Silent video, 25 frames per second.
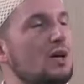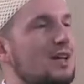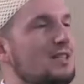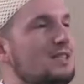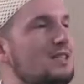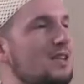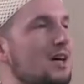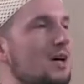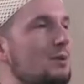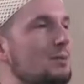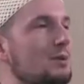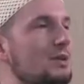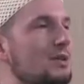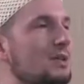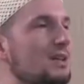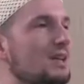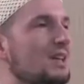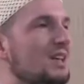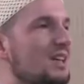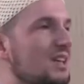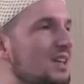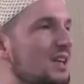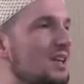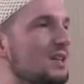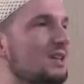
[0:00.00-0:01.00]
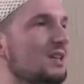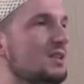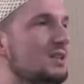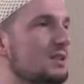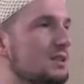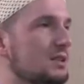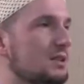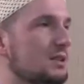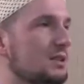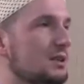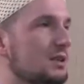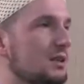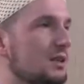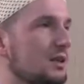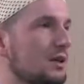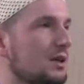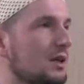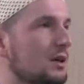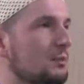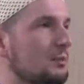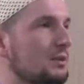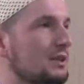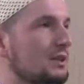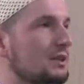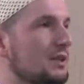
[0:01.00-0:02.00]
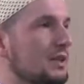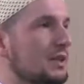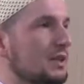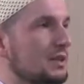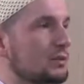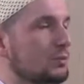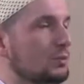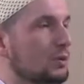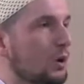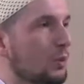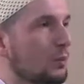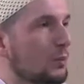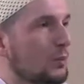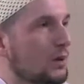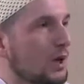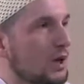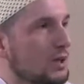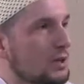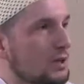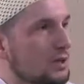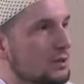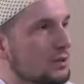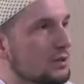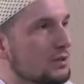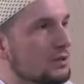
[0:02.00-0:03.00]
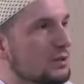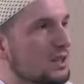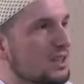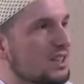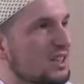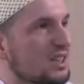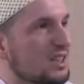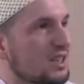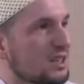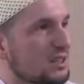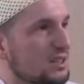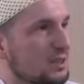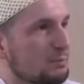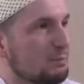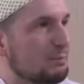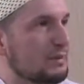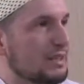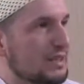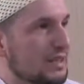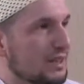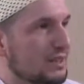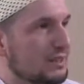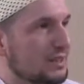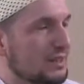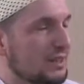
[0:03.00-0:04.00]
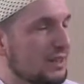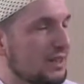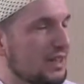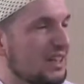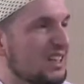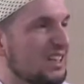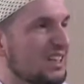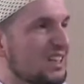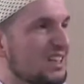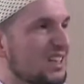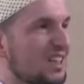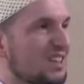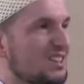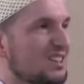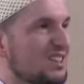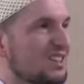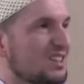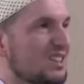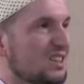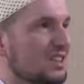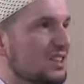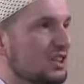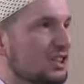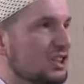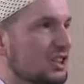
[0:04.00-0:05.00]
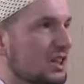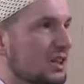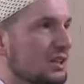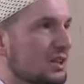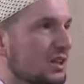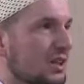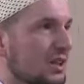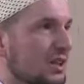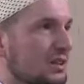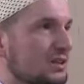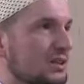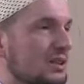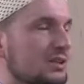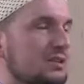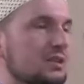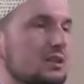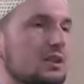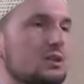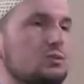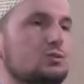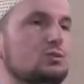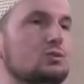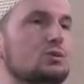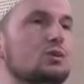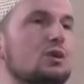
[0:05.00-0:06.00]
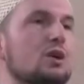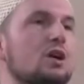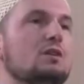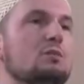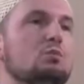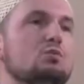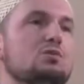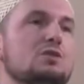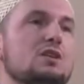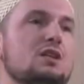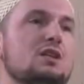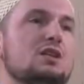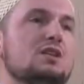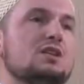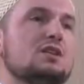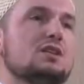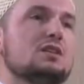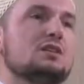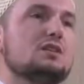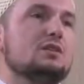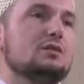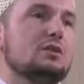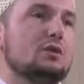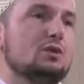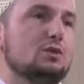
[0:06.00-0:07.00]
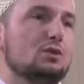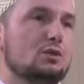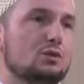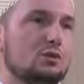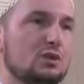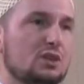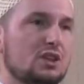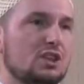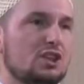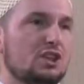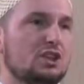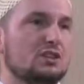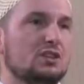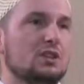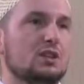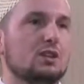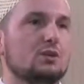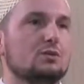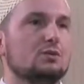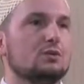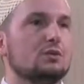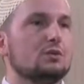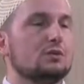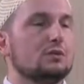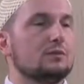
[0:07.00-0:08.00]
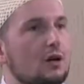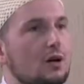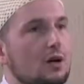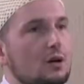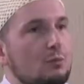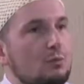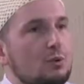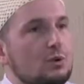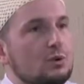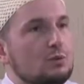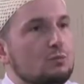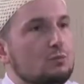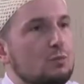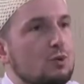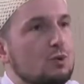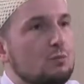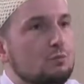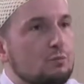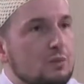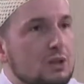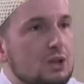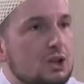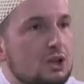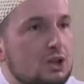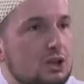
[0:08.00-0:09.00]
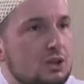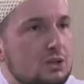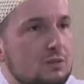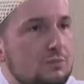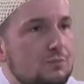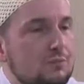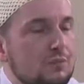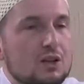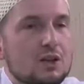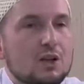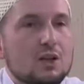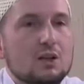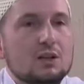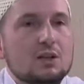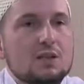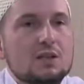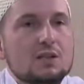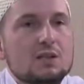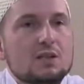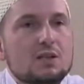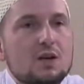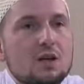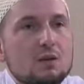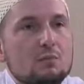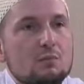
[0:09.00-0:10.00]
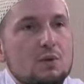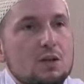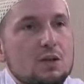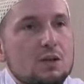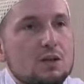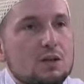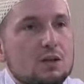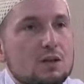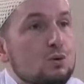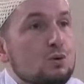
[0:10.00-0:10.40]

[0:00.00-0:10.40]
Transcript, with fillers: hesabı, yalnızlığı, kabirde, toprağın altında, karanlık bir yerde yalnız kalacağın anı hatırlatıyor. Ve bu sana sıkıntı veriyor. İçin daralıyor. Halbuki mümin için yalnız kalmak